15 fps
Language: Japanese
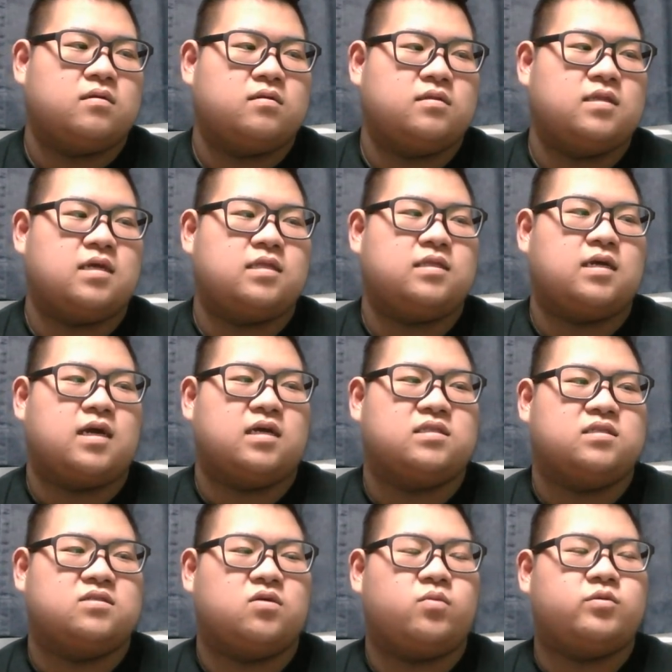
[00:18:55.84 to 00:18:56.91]
なんでかっ
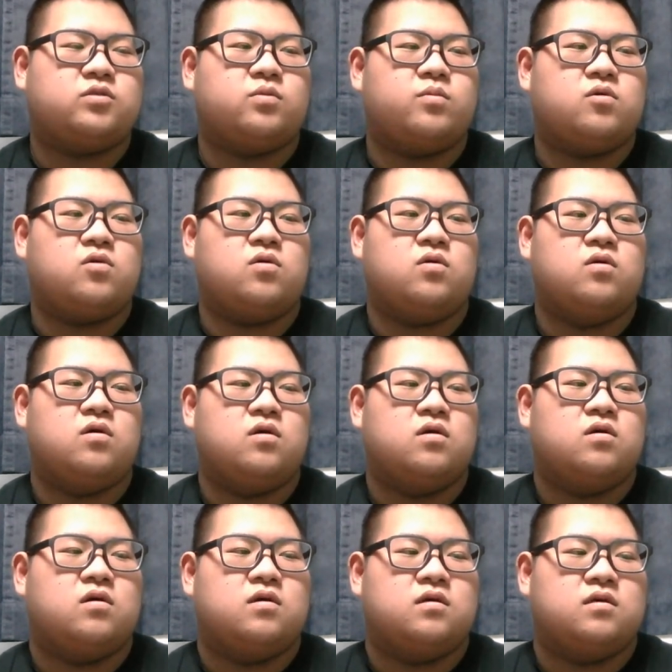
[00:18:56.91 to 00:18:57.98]
て、そもそも、
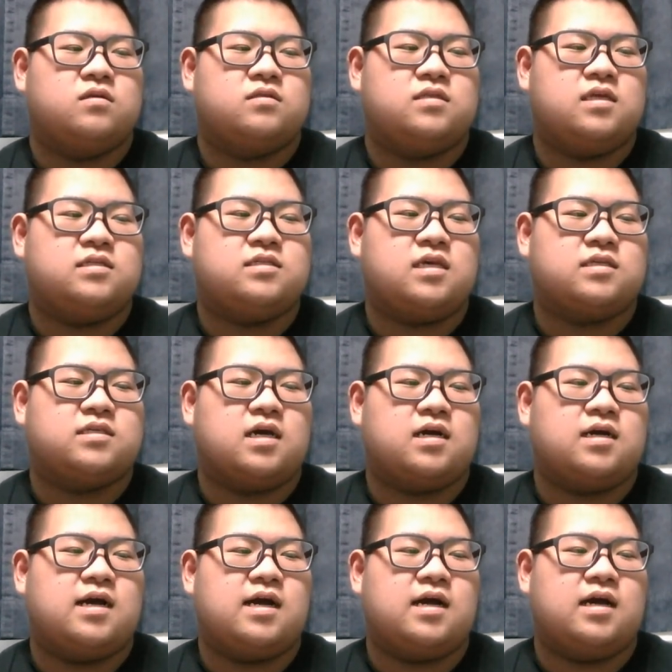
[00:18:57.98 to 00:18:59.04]
哲也さ
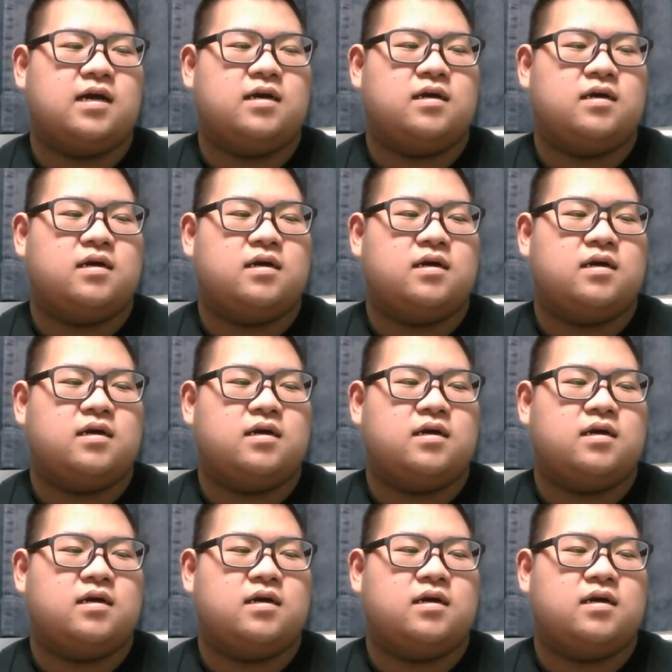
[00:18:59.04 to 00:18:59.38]
んが、